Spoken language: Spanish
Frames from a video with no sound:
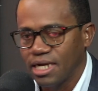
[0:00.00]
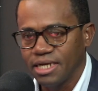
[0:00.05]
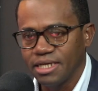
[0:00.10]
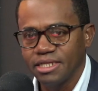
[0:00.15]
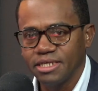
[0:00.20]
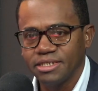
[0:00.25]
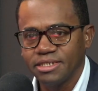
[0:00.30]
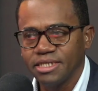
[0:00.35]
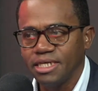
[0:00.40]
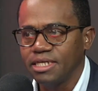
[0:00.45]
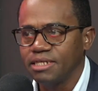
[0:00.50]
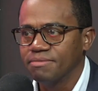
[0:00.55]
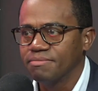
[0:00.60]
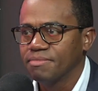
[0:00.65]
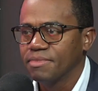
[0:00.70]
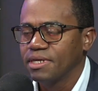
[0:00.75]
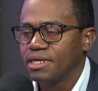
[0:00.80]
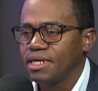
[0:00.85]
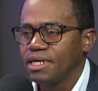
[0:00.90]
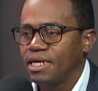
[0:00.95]
es decir,
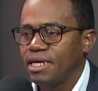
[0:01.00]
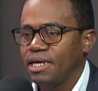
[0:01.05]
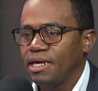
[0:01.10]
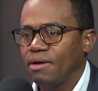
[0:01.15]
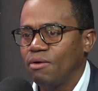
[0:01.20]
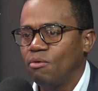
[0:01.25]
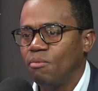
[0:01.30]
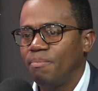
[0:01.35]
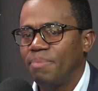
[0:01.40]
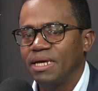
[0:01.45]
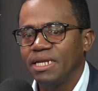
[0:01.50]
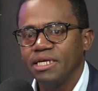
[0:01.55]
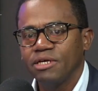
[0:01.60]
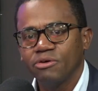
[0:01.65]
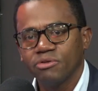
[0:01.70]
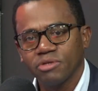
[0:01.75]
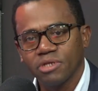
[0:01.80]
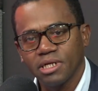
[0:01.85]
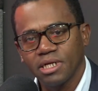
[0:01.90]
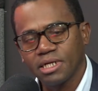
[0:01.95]
un
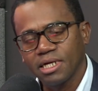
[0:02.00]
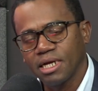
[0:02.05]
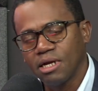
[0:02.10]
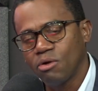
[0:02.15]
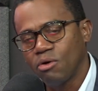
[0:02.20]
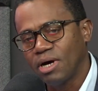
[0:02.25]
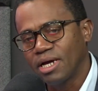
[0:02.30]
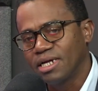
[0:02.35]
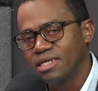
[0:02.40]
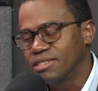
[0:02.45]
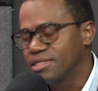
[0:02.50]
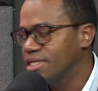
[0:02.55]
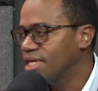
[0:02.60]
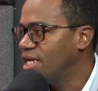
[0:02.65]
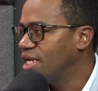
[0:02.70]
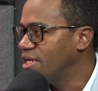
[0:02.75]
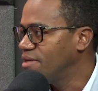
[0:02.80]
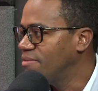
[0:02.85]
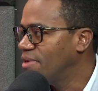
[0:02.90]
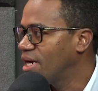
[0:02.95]
periodo en el que los
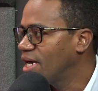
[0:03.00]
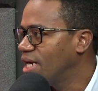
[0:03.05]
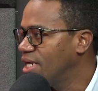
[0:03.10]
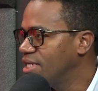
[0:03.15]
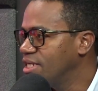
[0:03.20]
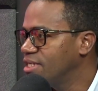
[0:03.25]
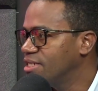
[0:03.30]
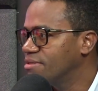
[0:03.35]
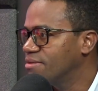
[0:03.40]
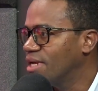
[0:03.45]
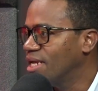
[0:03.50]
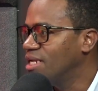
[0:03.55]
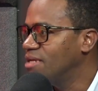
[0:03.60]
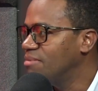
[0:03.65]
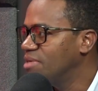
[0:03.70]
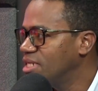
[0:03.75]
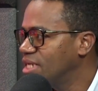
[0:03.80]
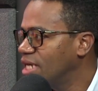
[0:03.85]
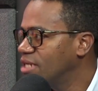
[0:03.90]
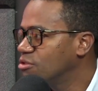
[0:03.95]
aranceles iban a ir
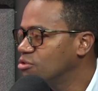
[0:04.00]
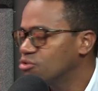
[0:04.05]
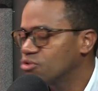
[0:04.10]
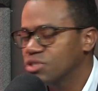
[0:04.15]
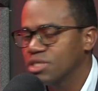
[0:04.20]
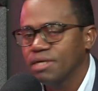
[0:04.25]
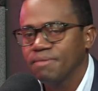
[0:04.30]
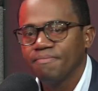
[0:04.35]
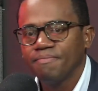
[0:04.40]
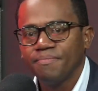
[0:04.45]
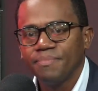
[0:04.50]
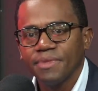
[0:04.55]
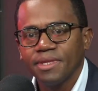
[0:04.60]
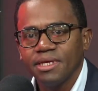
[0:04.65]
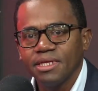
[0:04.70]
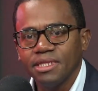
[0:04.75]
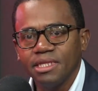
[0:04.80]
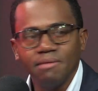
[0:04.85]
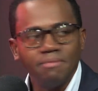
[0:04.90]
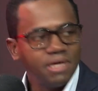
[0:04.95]
eliminándose
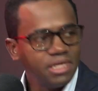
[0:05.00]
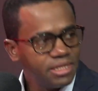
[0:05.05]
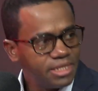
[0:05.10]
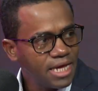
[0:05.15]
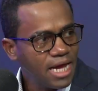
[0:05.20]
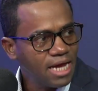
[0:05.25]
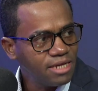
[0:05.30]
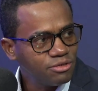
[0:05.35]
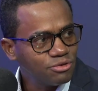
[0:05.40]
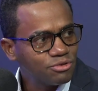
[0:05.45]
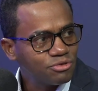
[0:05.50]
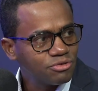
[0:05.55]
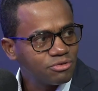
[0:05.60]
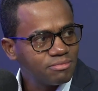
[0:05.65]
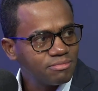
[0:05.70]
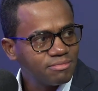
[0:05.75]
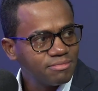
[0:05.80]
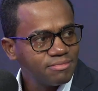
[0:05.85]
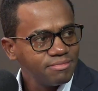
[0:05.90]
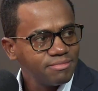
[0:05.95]
de 20 años.
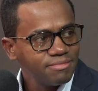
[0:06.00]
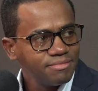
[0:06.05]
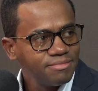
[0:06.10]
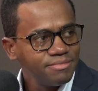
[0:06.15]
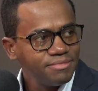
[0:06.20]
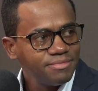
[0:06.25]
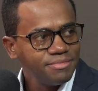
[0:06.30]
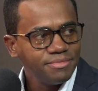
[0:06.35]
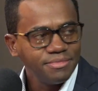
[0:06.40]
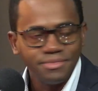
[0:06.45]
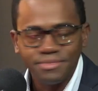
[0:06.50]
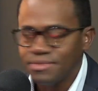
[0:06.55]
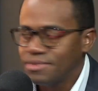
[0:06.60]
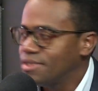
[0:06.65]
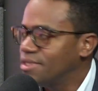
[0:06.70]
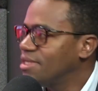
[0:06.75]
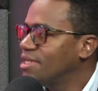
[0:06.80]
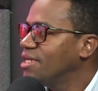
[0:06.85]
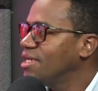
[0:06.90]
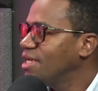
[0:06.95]

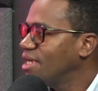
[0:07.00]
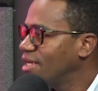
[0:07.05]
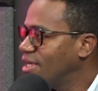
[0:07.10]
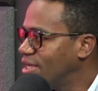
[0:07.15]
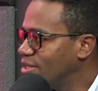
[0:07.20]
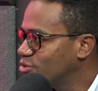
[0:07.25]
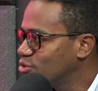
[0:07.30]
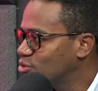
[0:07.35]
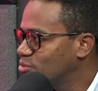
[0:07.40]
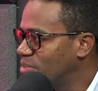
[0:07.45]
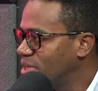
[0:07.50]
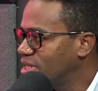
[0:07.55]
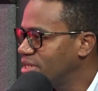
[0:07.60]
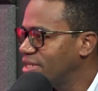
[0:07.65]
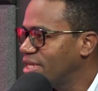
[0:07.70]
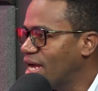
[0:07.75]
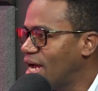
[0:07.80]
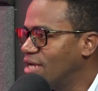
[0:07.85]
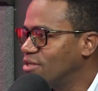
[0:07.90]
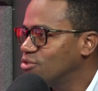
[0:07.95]
Y esos
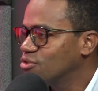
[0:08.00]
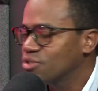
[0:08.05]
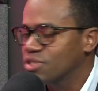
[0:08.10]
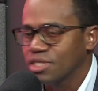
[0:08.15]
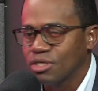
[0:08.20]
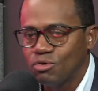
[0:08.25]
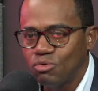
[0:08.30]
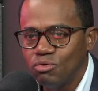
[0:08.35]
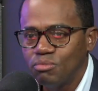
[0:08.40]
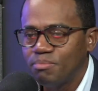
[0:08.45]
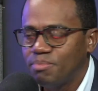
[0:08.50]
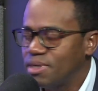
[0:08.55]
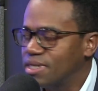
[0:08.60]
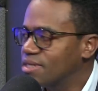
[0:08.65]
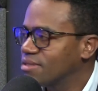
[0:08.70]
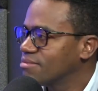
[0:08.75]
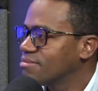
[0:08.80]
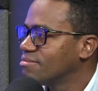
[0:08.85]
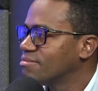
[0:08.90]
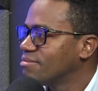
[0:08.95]
20 años se
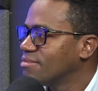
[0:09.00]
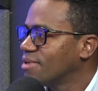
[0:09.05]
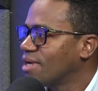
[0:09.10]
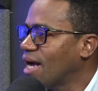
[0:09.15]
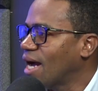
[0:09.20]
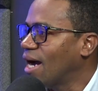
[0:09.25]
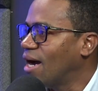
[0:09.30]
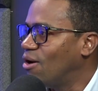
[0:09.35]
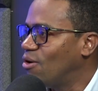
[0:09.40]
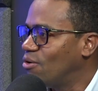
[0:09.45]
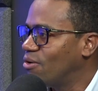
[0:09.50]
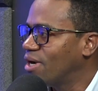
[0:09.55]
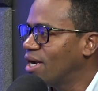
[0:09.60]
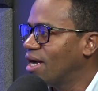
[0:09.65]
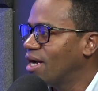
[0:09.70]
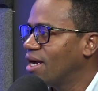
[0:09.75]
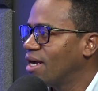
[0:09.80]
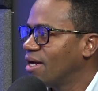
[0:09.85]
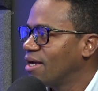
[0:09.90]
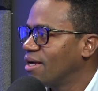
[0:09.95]
cumplen ahora